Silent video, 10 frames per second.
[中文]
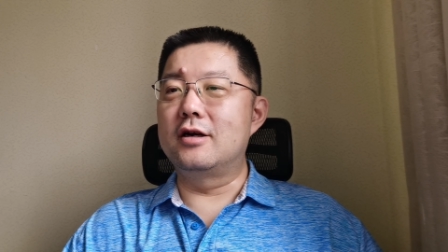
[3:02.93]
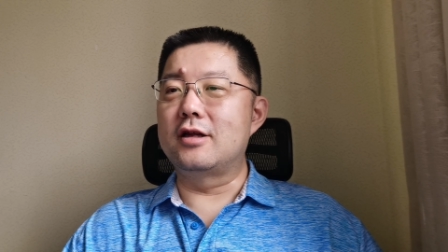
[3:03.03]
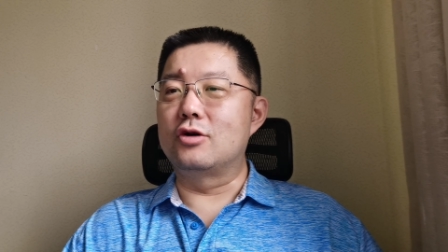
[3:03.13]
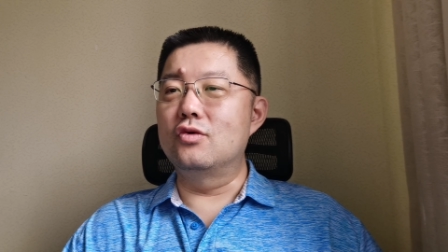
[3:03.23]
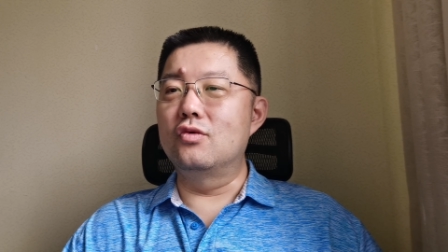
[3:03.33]
但是
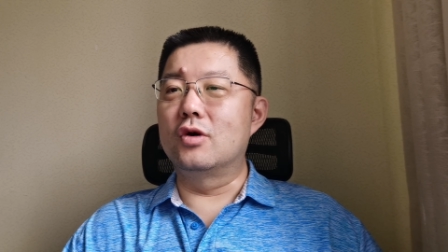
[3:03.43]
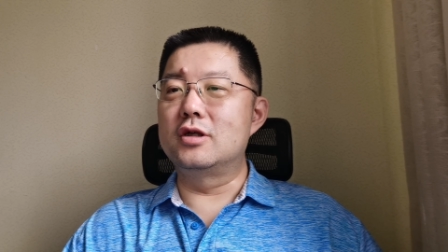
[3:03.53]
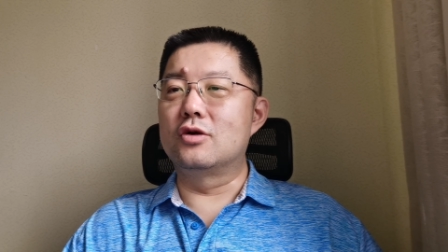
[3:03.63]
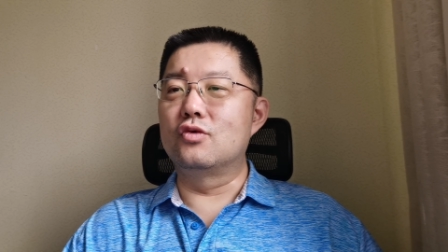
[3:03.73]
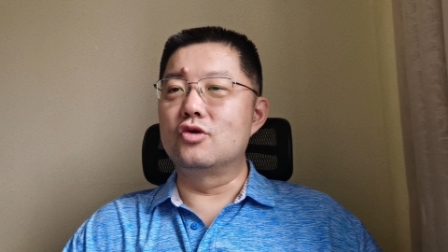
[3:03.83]
你在中
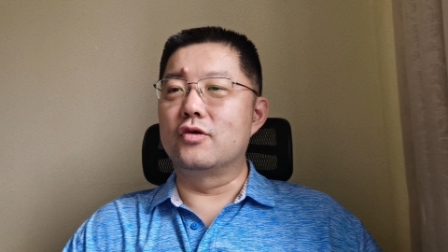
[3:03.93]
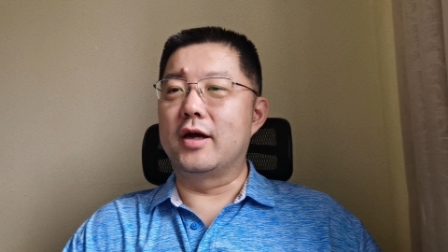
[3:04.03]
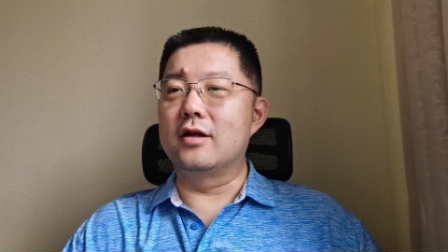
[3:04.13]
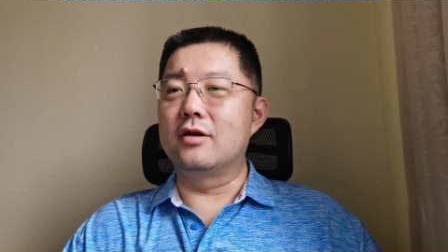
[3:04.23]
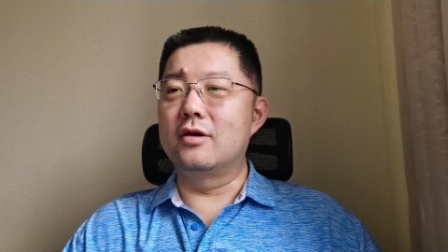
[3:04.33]
国其实无所
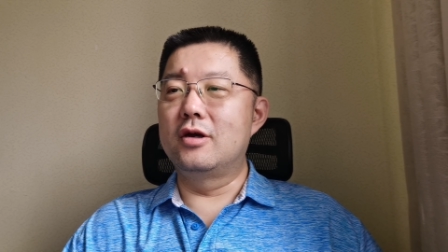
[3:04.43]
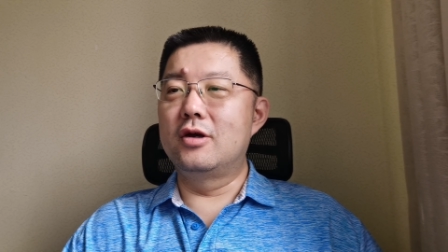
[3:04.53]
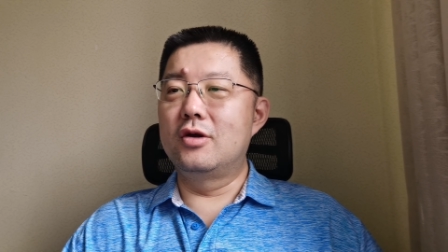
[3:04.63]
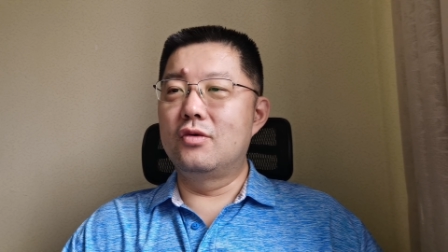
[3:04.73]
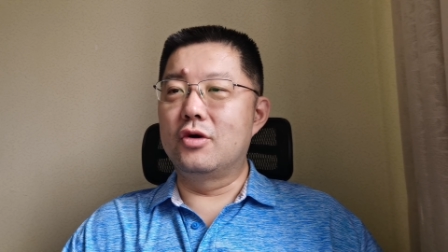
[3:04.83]
谓，你
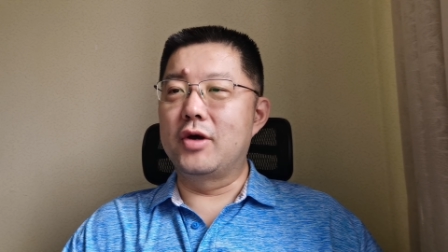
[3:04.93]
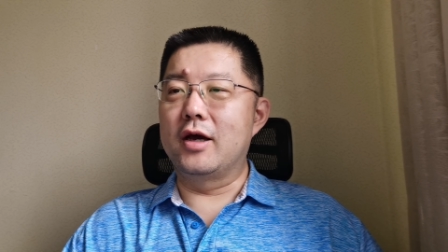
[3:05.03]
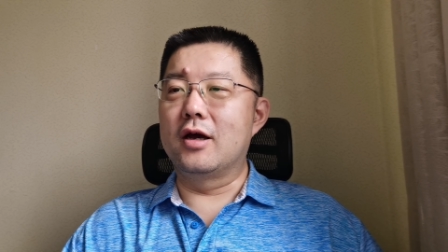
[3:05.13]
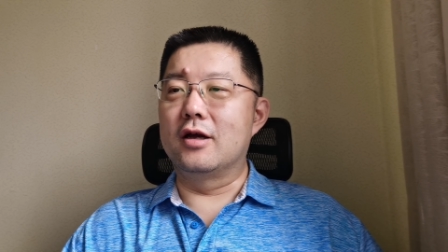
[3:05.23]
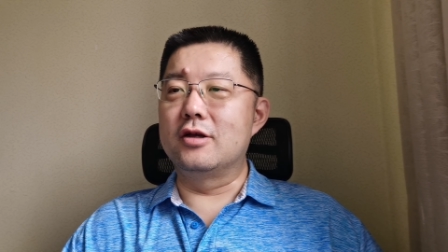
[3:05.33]
我
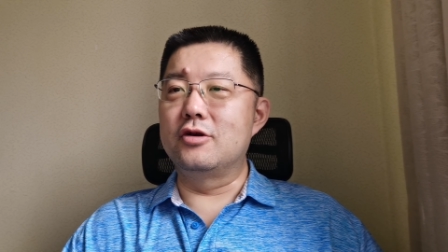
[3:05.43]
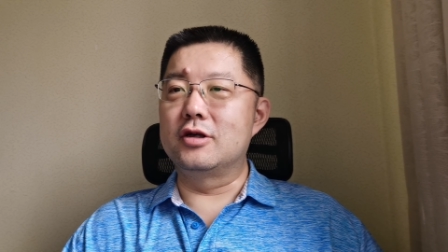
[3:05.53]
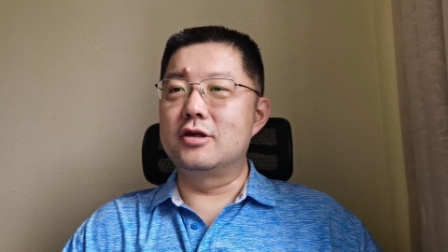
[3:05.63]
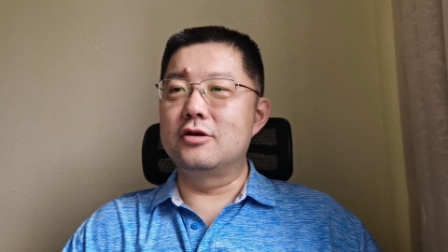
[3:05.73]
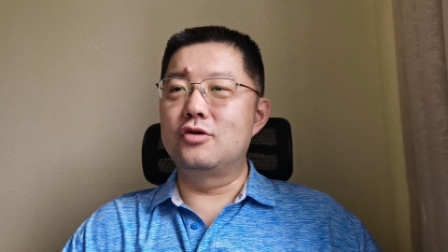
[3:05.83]
愿意告诉你
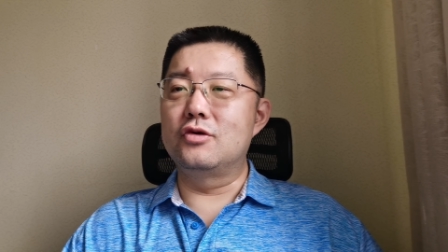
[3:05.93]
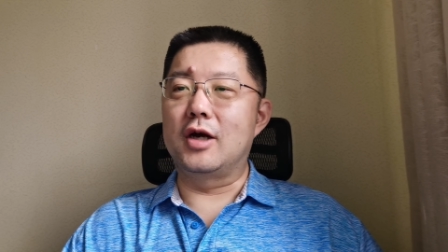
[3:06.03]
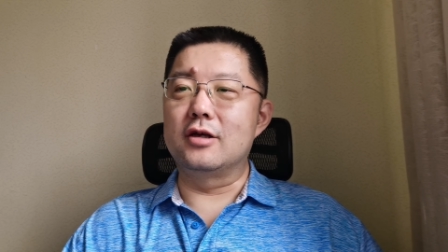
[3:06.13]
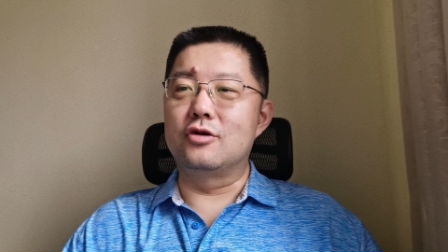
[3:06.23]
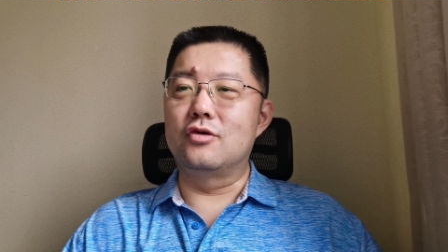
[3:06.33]
中中
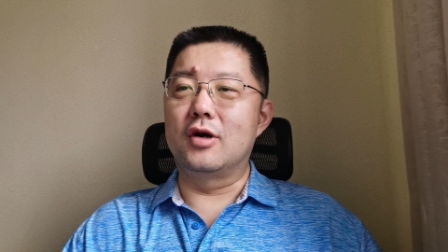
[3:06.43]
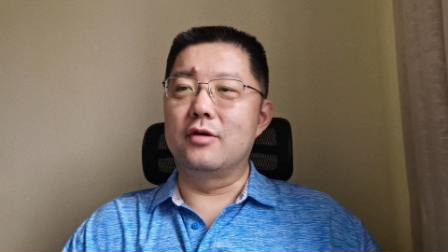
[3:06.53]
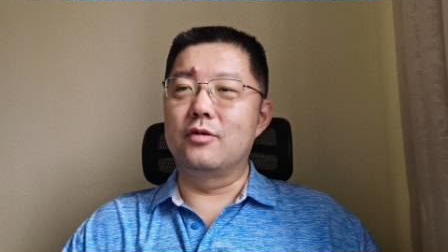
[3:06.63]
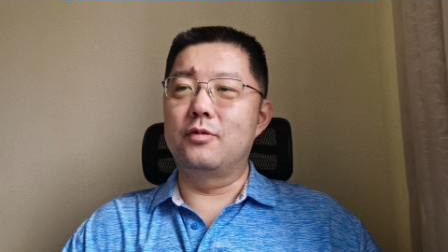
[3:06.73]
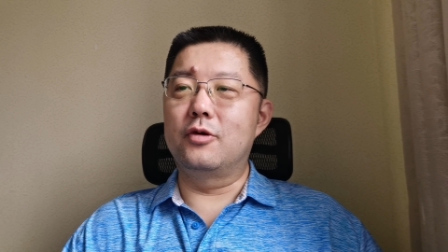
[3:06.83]
中奖就中
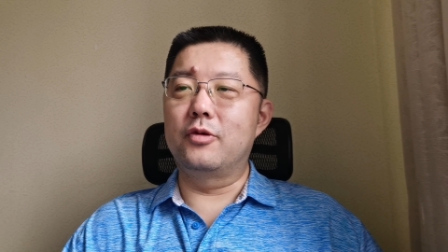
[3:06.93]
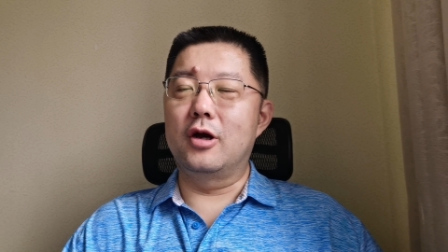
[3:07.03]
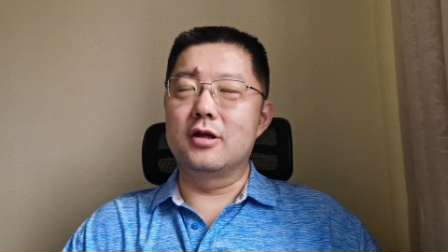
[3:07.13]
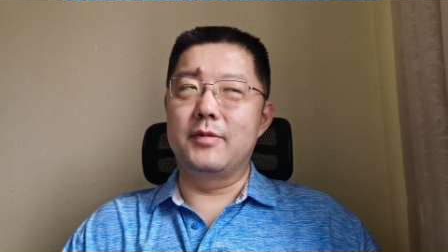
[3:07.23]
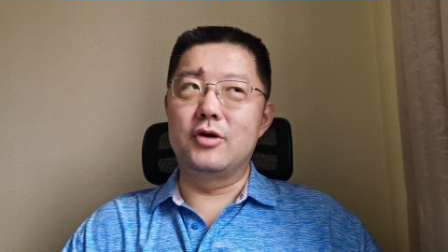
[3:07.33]
了，
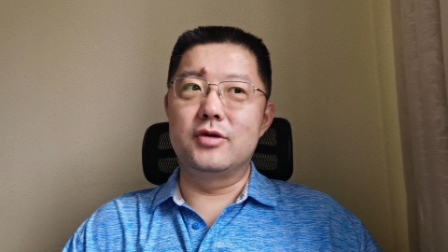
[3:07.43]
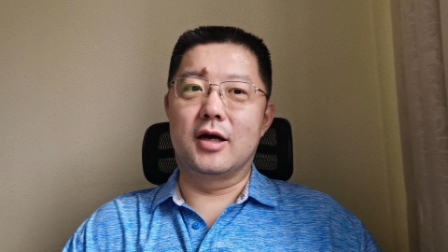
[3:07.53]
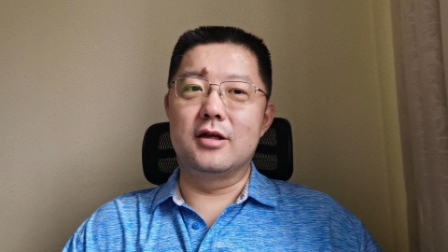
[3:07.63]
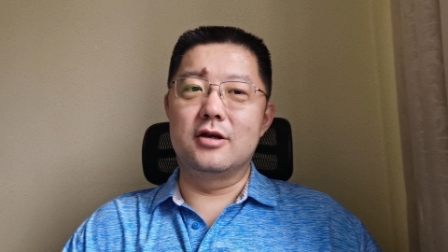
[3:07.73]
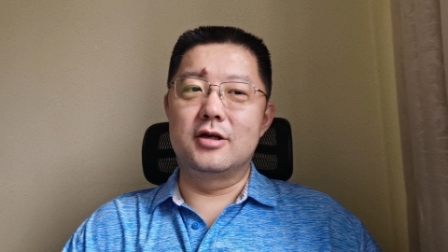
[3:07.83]
告诉你没中
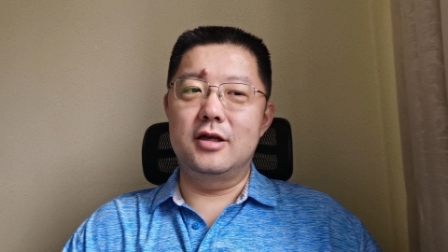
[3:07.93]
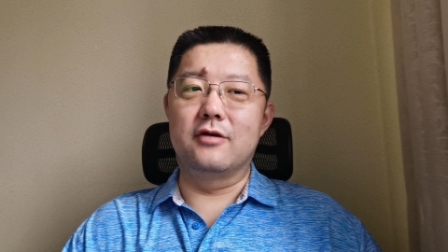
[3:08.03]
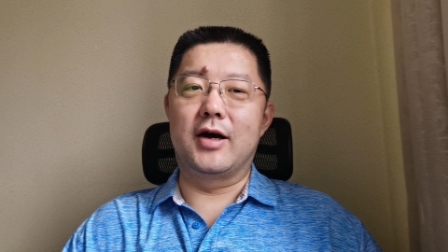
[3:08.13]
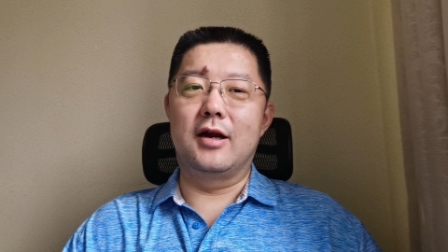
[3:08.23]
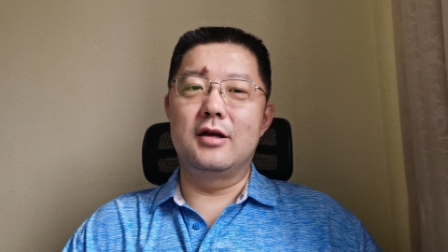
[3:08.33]
奖你就认
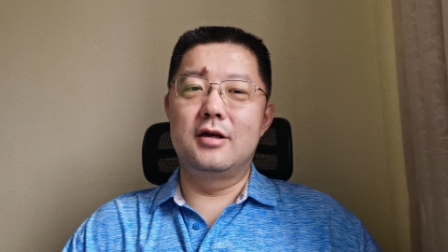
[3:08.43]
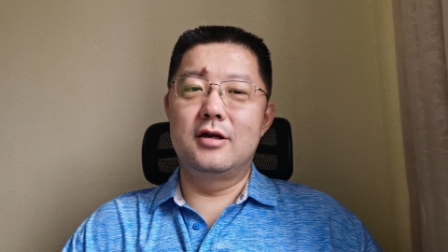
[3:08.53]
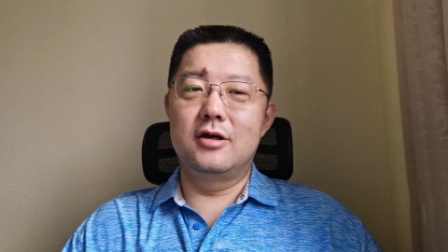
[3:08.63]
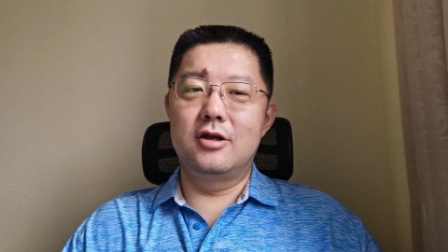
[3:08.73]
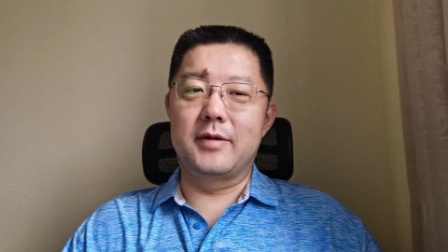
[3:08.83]
就完了，
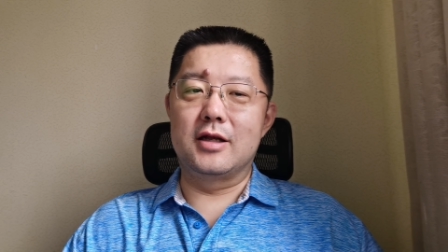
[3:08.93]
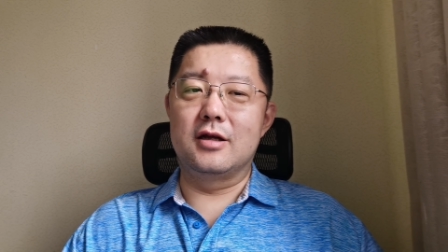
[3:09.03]
对吧？